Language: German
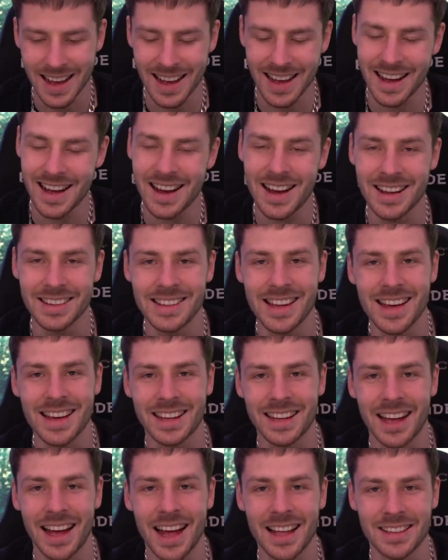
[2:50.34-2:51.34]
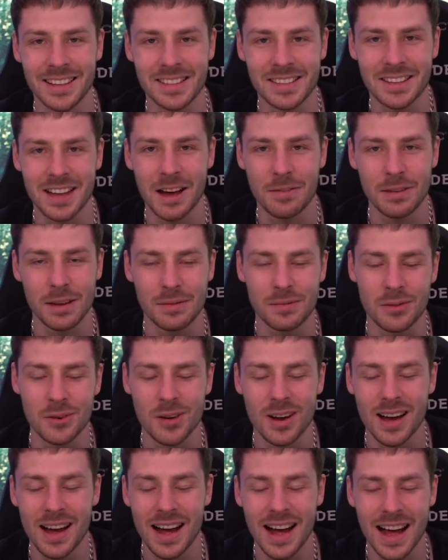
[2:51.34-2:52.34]
Ah, der Gratis-Kaffee
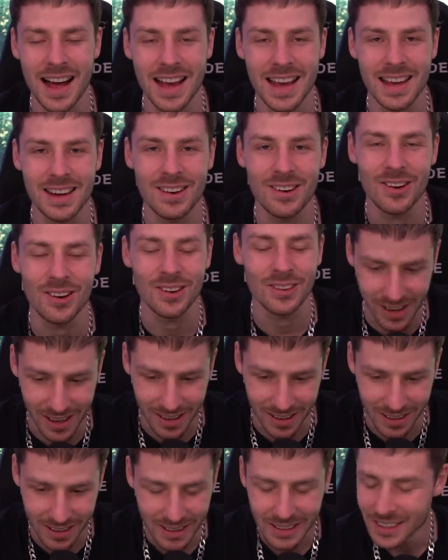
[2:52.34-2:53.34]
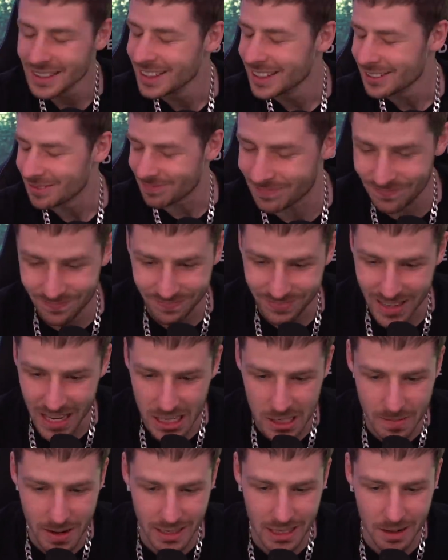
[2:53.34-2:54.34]
für ein Dollar. Hm,
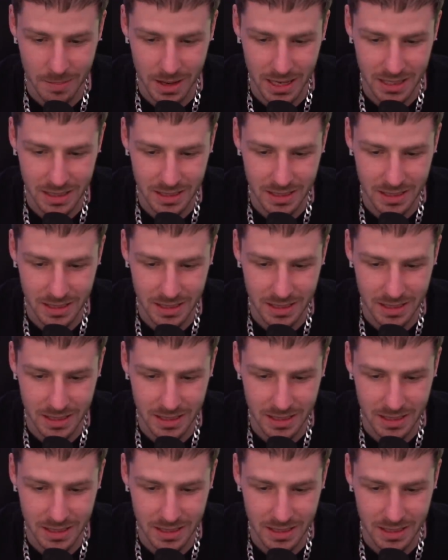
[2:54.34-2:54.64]
der schmeckt am